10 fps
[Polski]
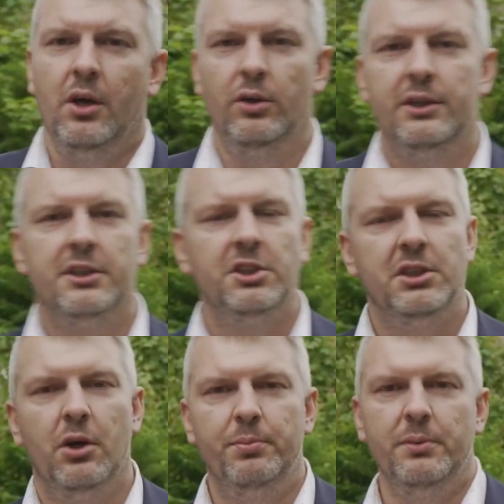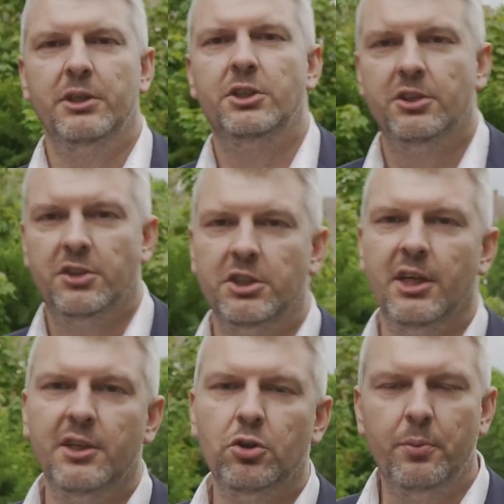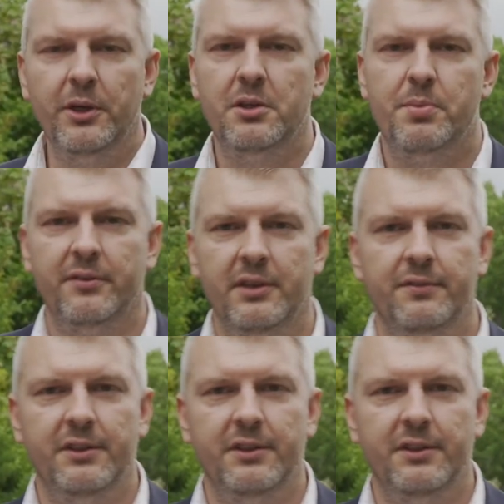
ona też chciałaby mieć czytelne dokumenty, prawda?